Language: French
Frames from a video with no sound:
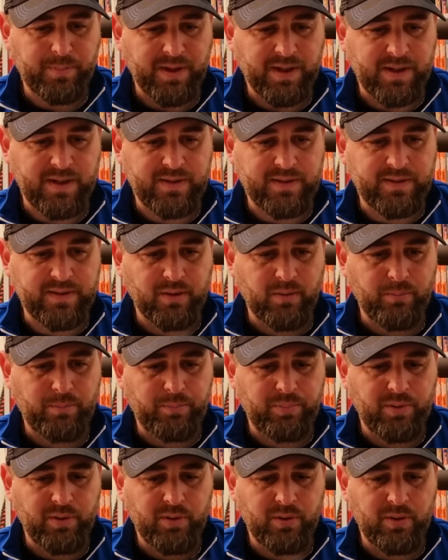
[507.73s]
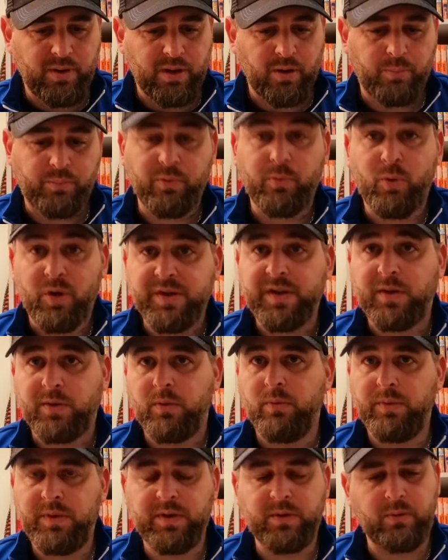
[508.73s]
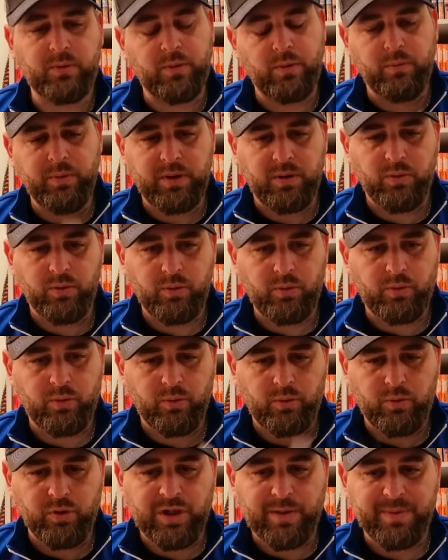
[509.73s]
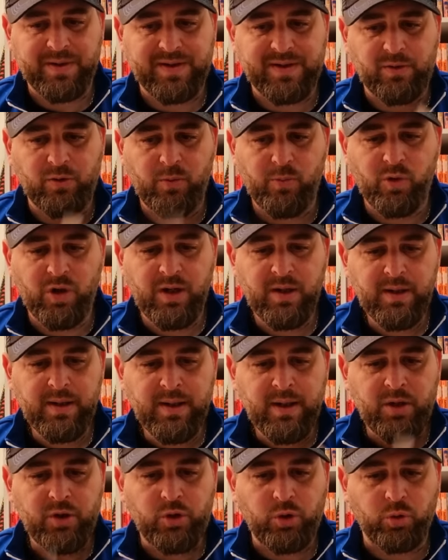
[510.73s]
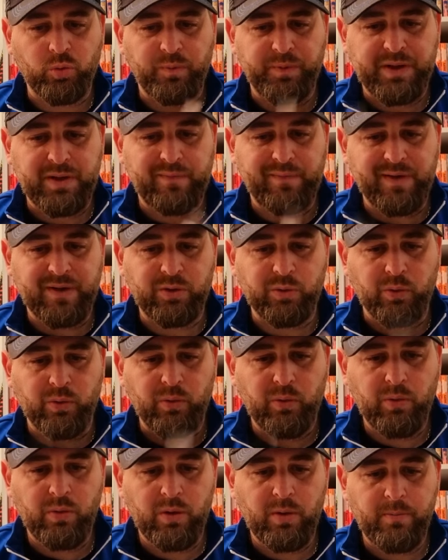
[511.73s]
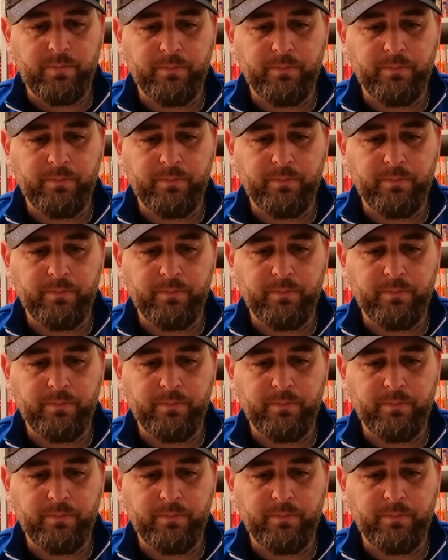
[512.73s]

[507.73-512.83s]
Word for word: exemple, alors pour moi c'est celui, que j'apprécie le moins. Je trouve qu'il fait trop